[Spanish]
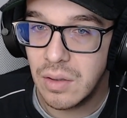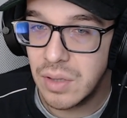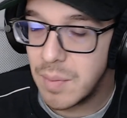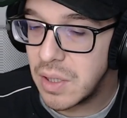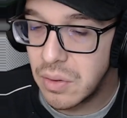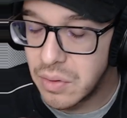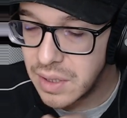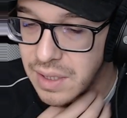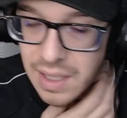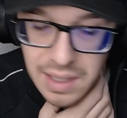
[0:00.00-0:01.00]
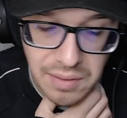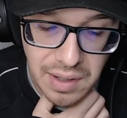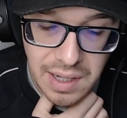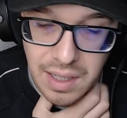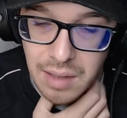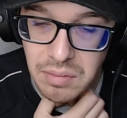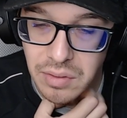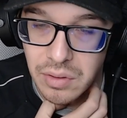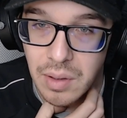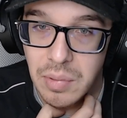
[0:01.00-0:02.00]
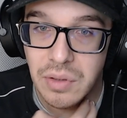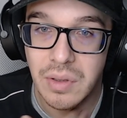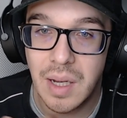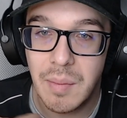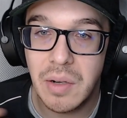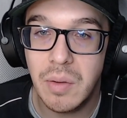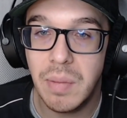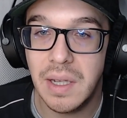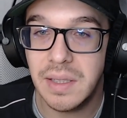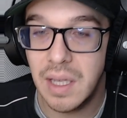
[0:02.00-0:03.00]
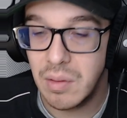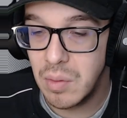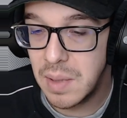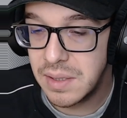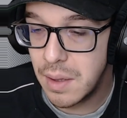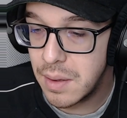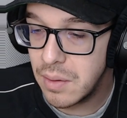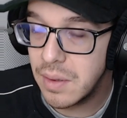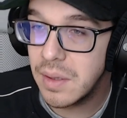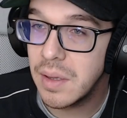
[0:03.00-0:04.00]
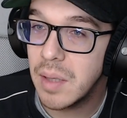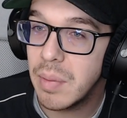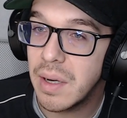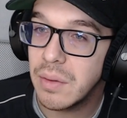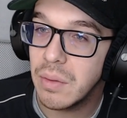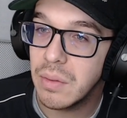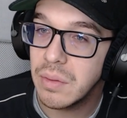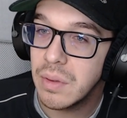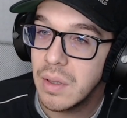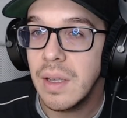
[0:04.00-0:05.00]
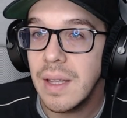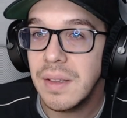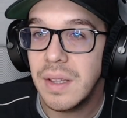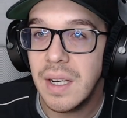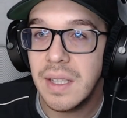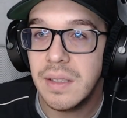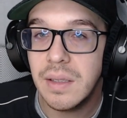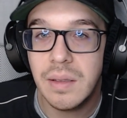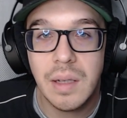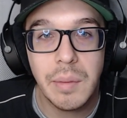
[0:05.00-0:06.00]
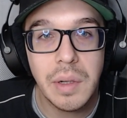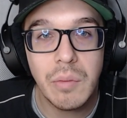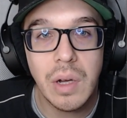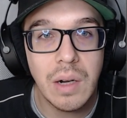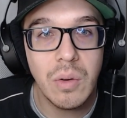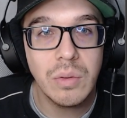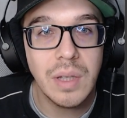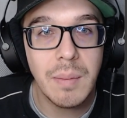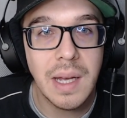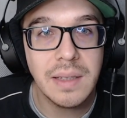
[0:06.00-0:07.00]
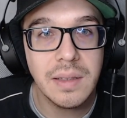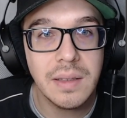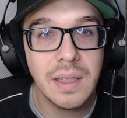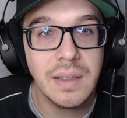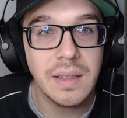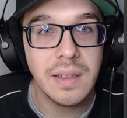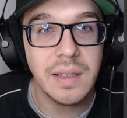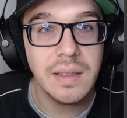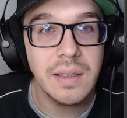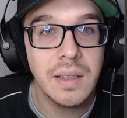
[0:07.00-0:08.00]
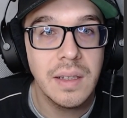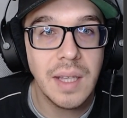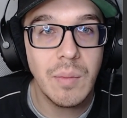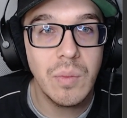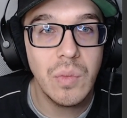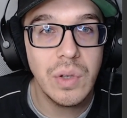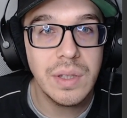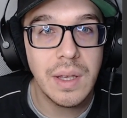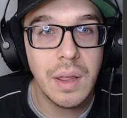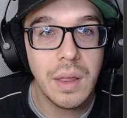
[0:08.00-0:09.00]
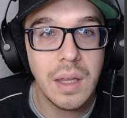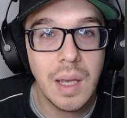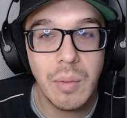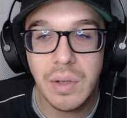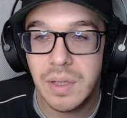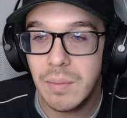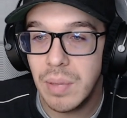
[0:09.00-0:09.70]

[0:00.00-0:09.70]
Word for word: los semitonos que tengáis que bajarla. Pero yo la he puesto en la menor para que sea como más sencillo de entender para todos. Y nos quedan tres. A ver cuál os gusta más de estas tres. Esta es muy sencilla porque